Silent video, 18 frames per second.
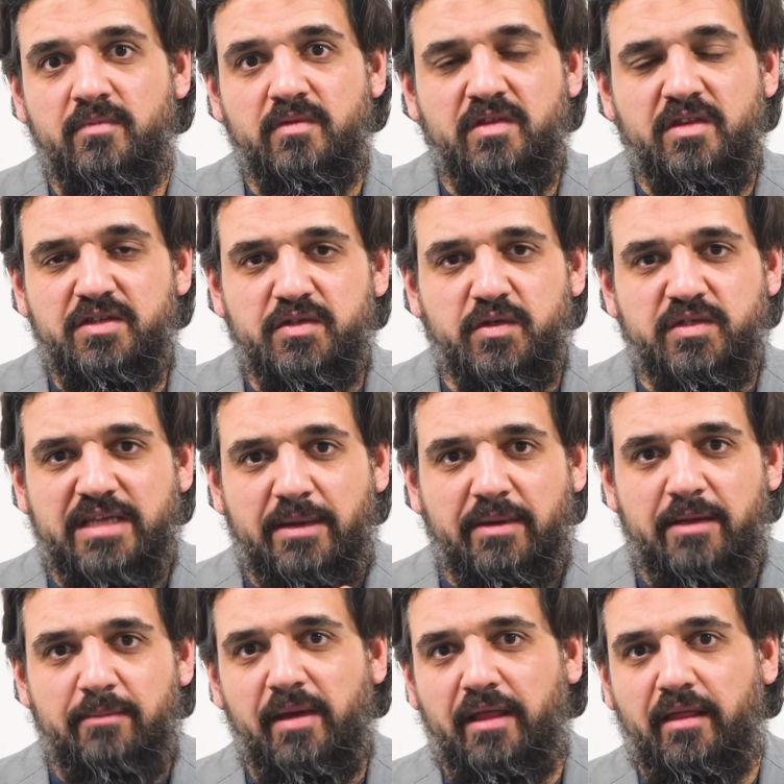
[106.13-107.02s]
nicht zusammen
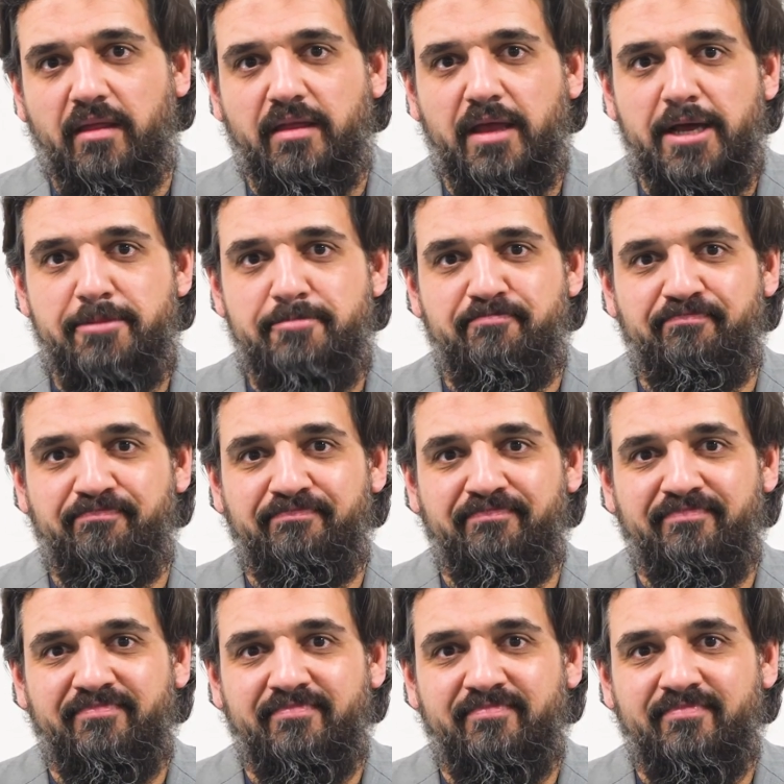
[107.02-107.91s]
gebetet haben,
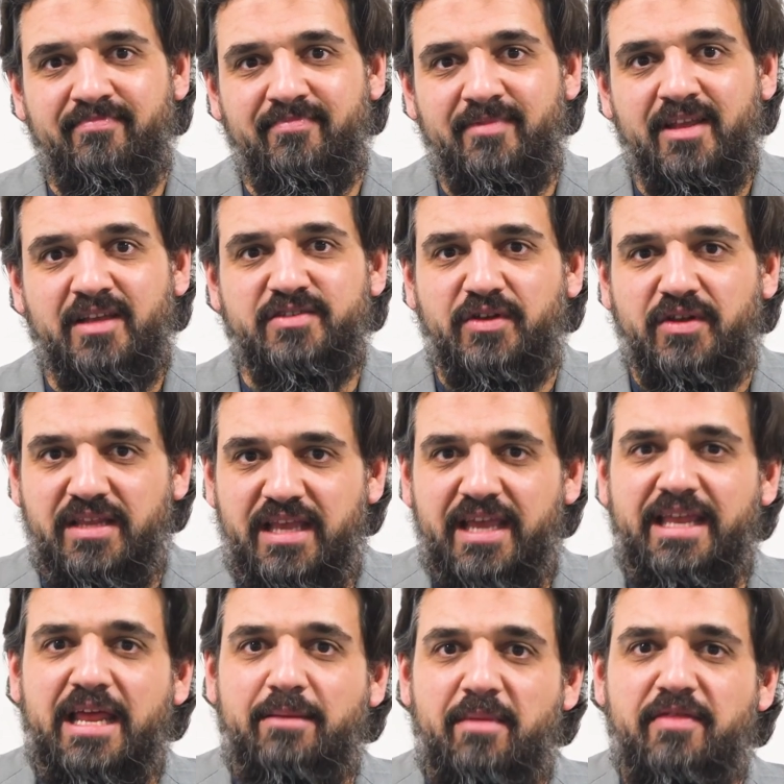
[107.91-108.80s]
sondern
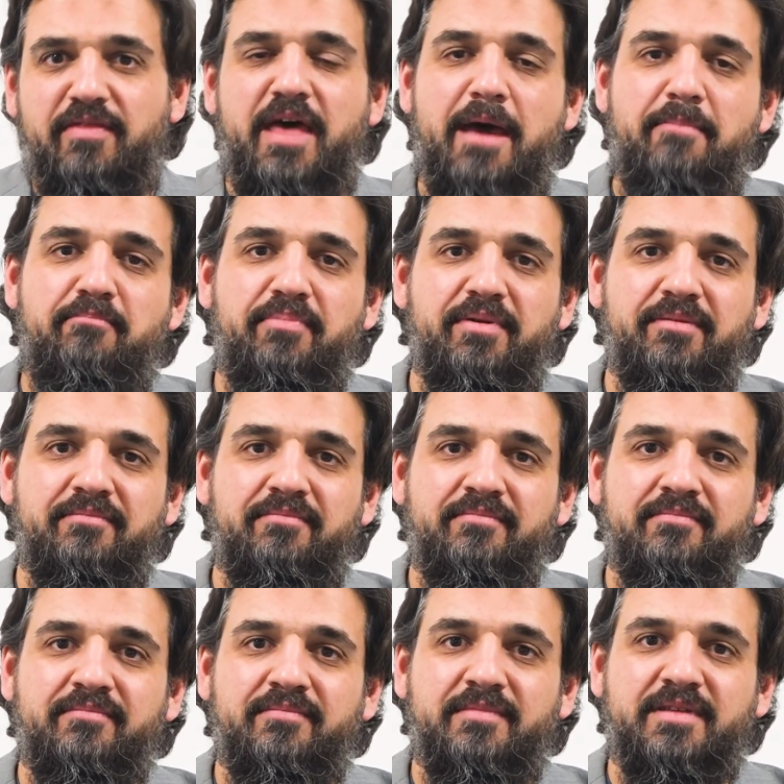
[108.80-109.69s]
jeder Madhab
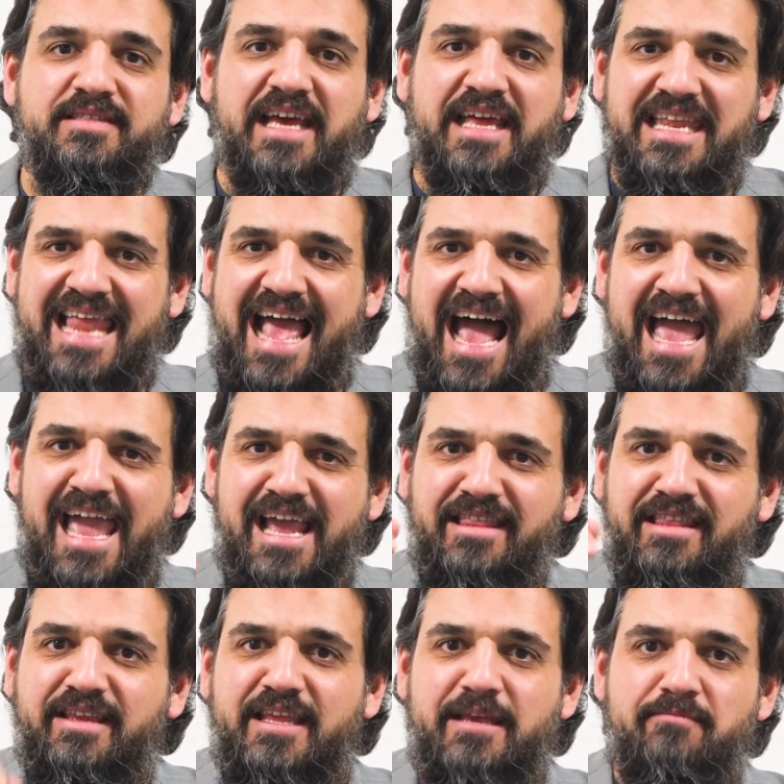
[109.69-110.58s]
seinen
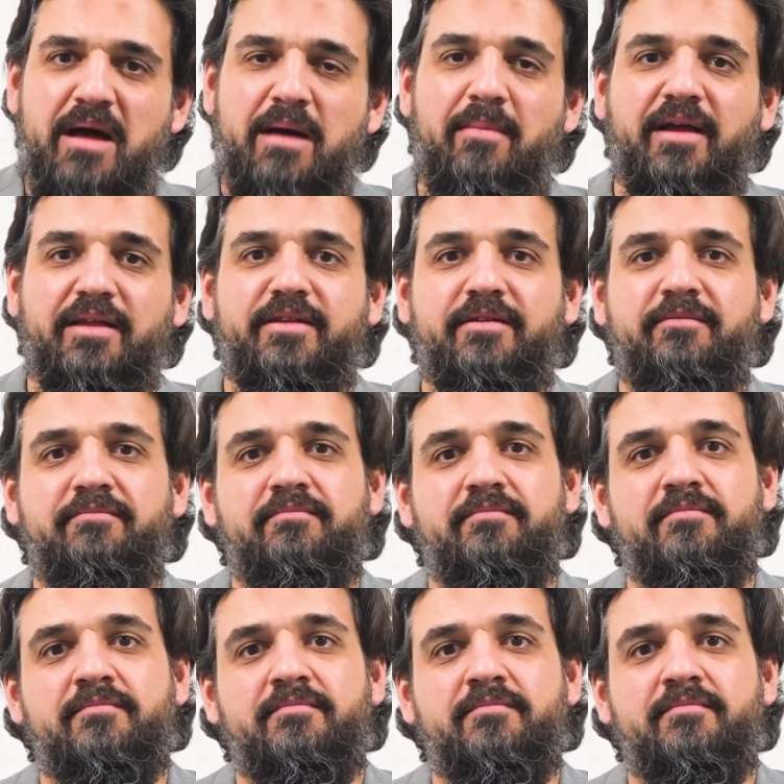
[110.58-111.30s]
eigenen Imam hatte